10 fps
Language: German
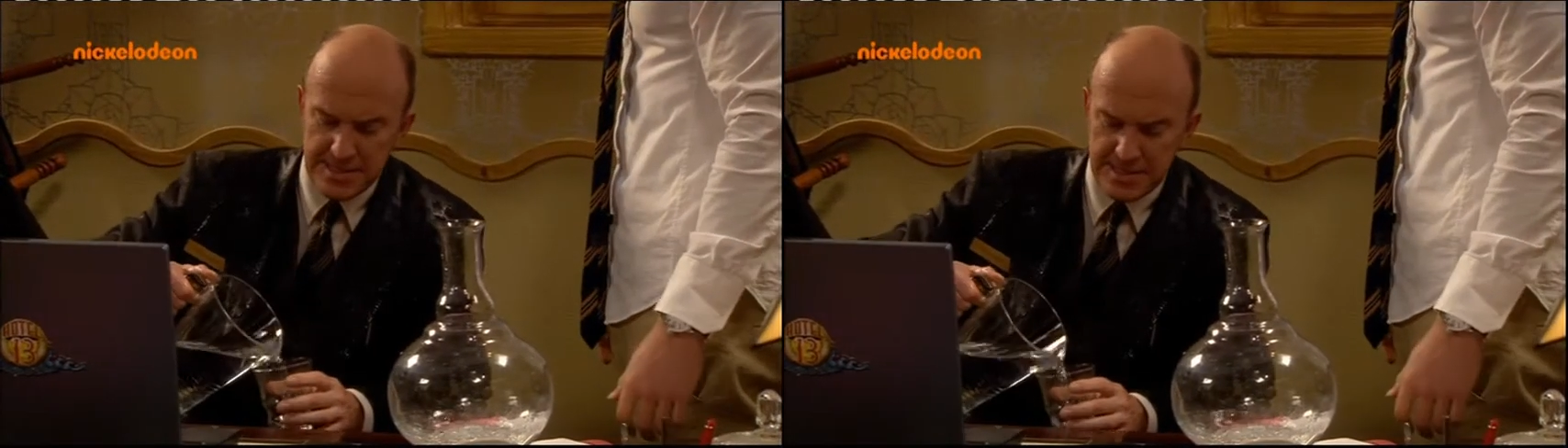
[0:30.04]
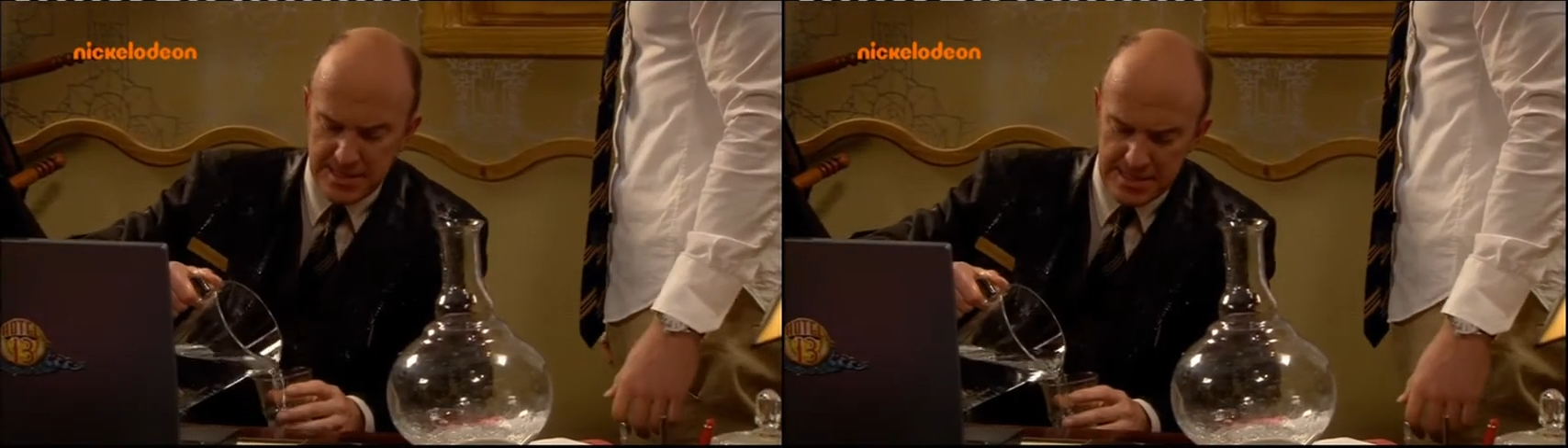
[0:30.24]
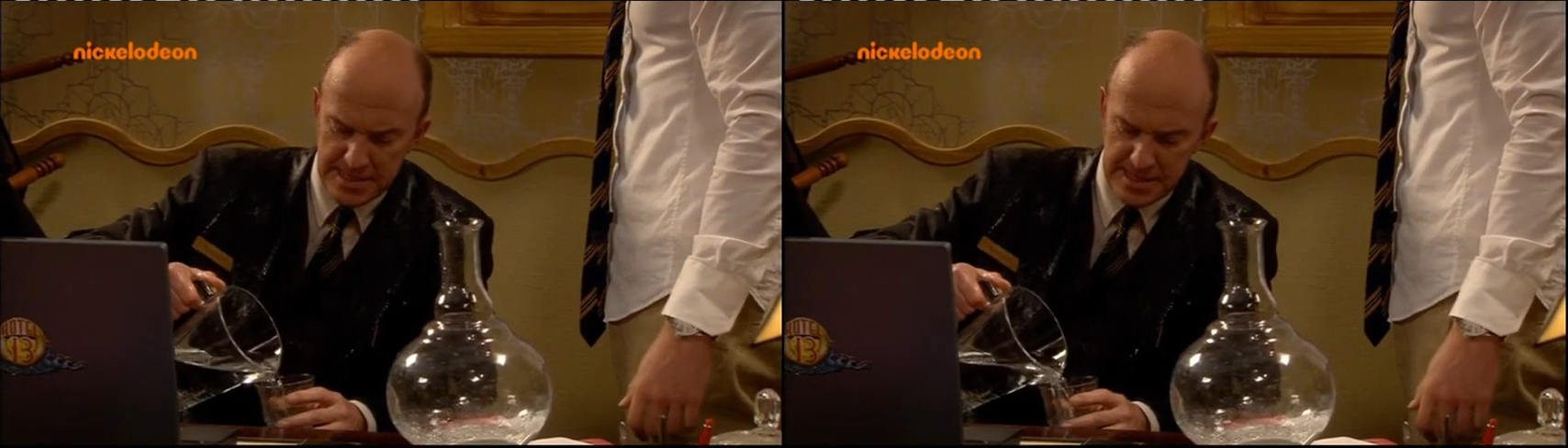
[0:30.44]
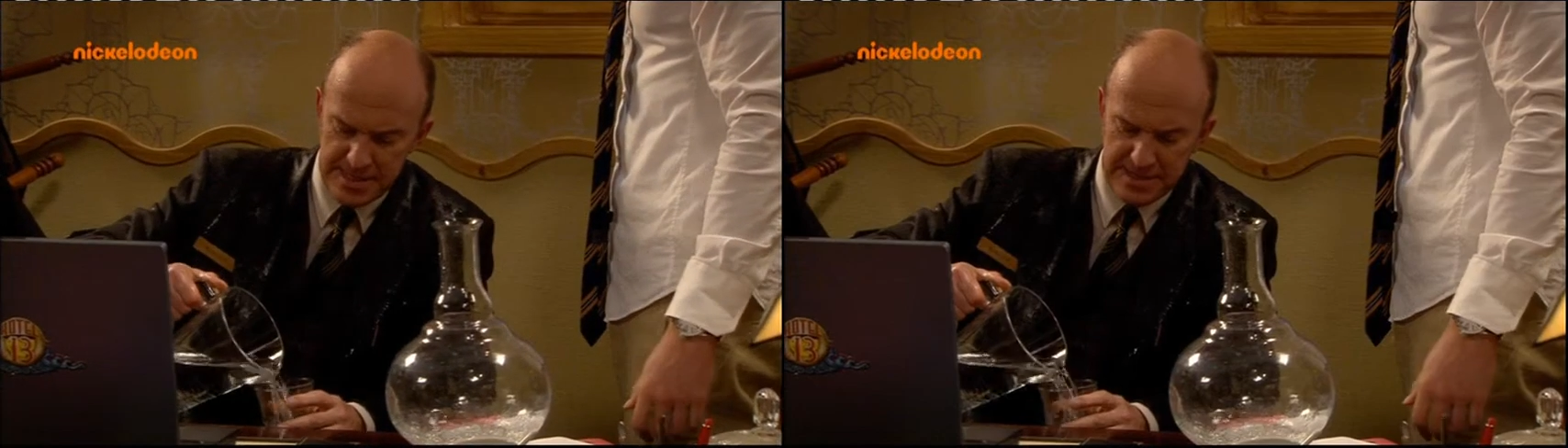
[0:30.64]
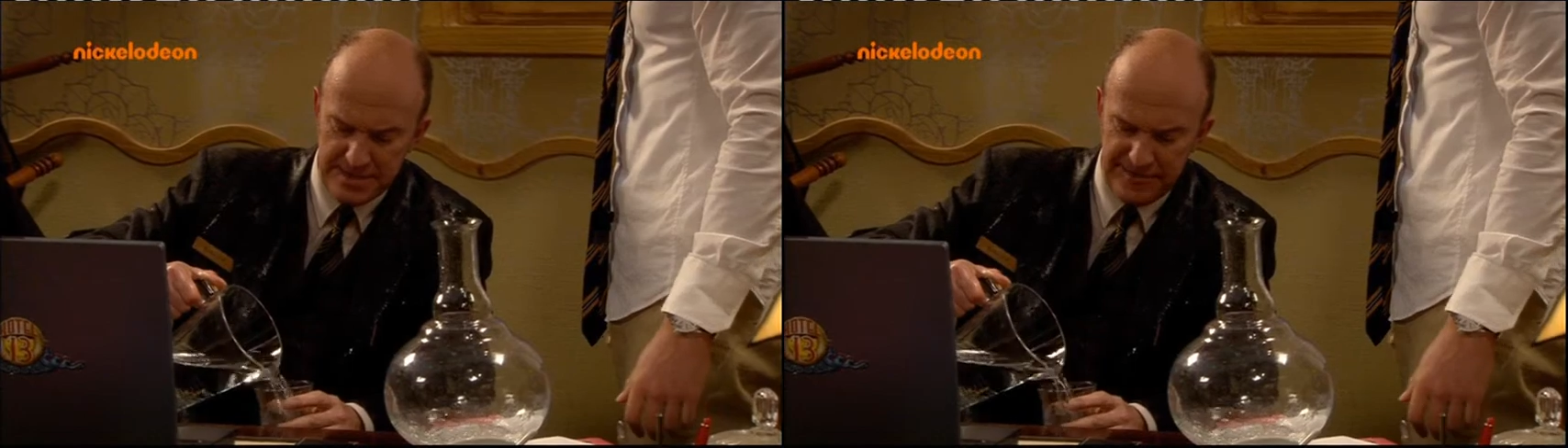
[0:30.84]

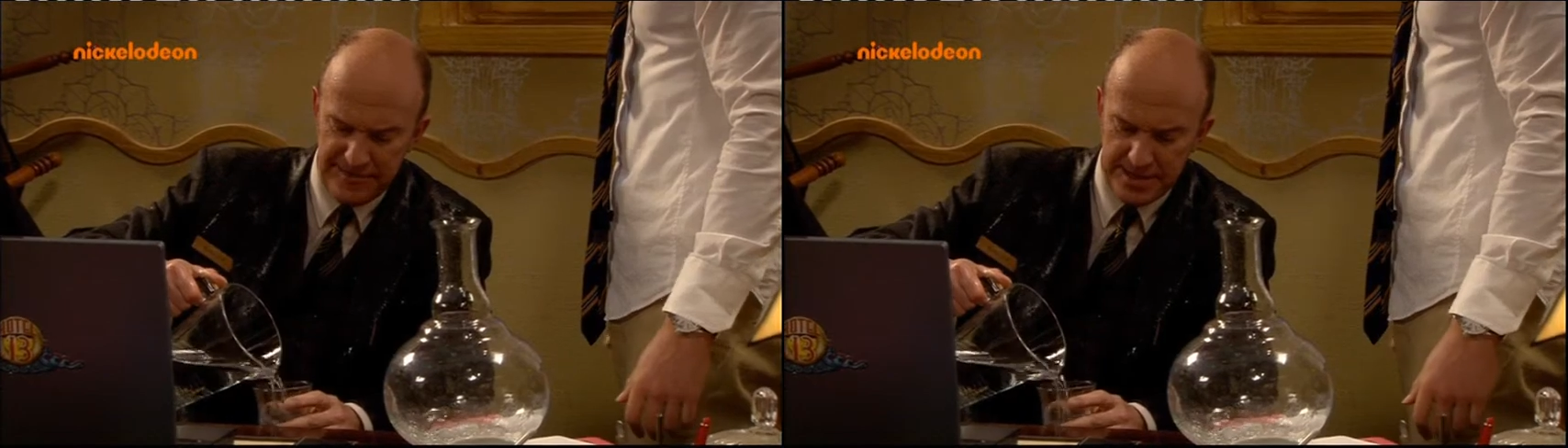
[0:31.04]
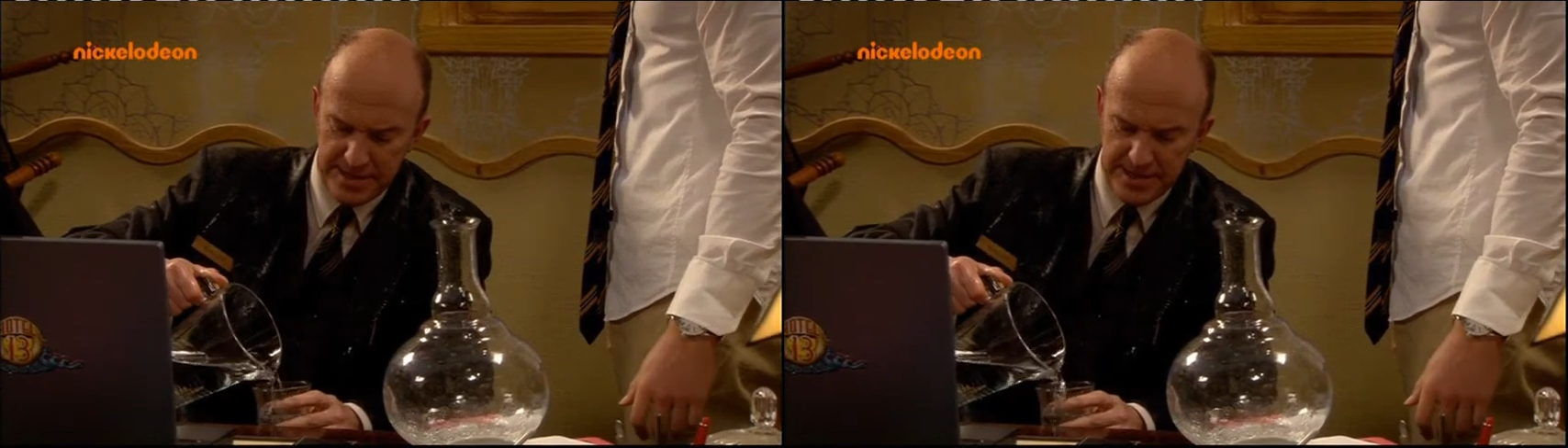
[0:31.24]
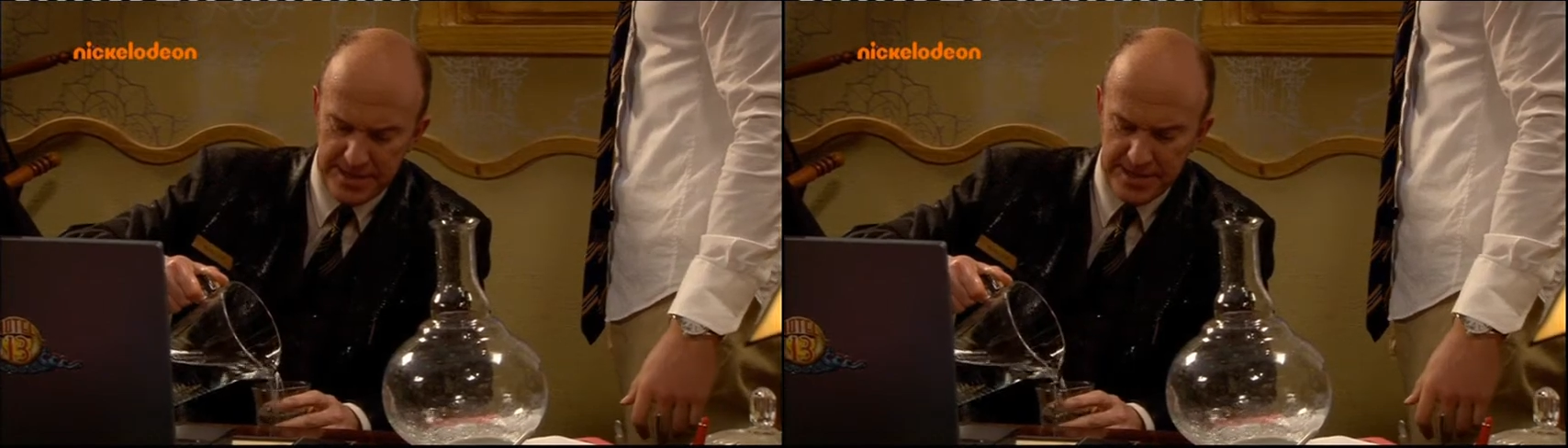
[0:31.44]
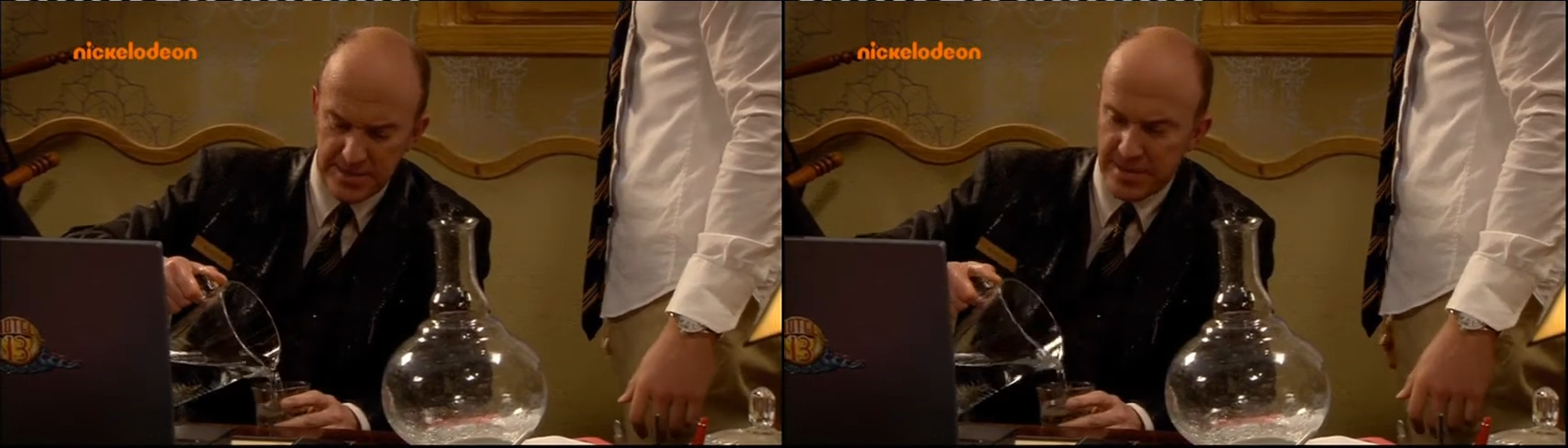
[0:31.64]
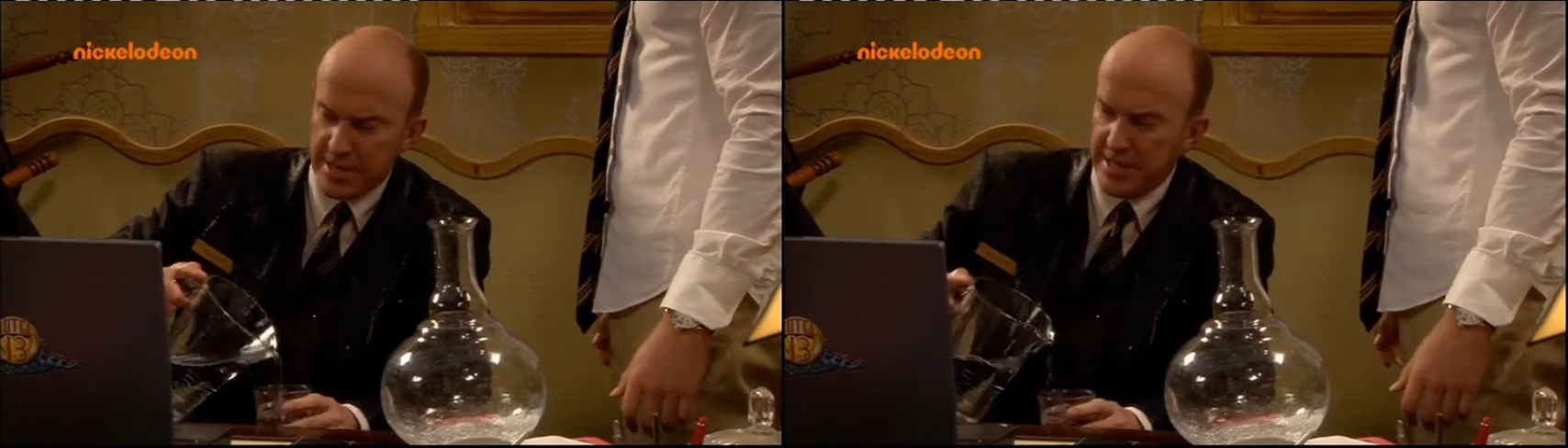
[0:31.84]
Ja, vielleicht hast du
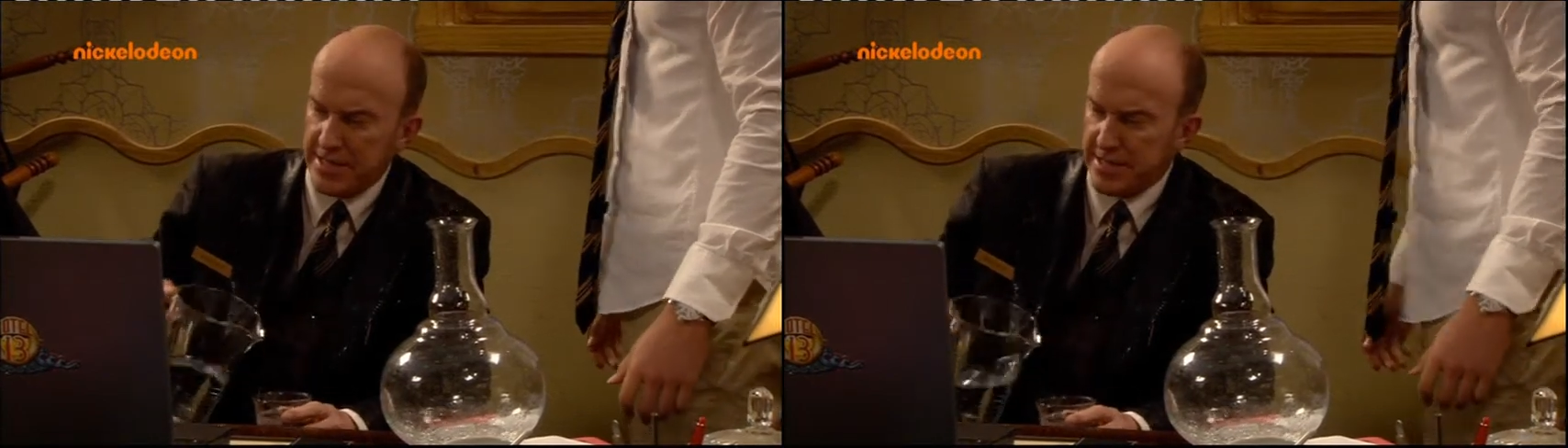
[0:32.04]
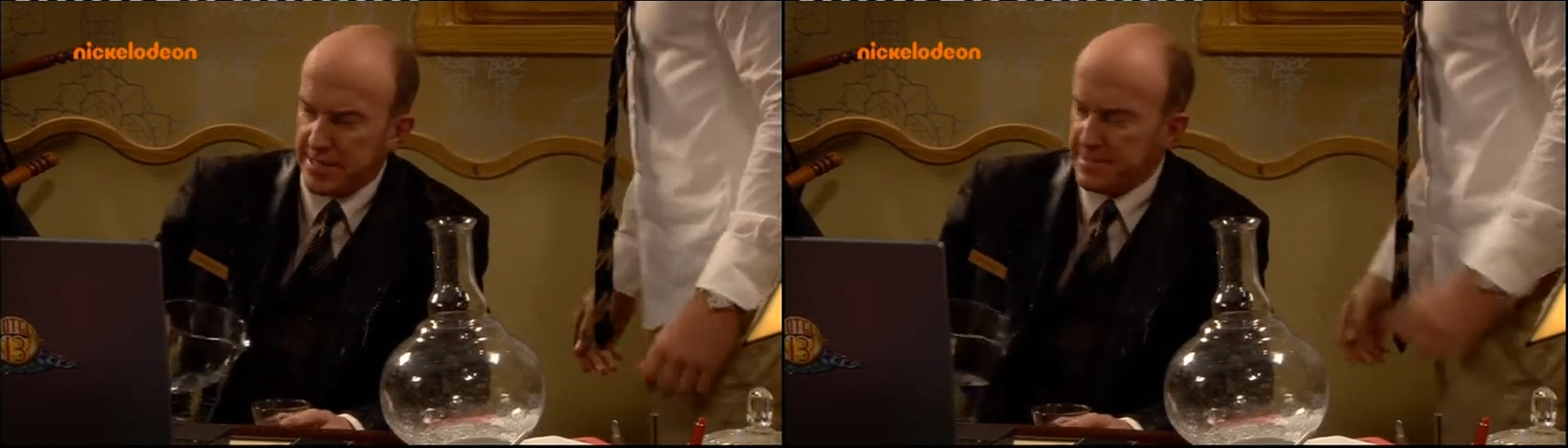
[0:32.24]
ja recht.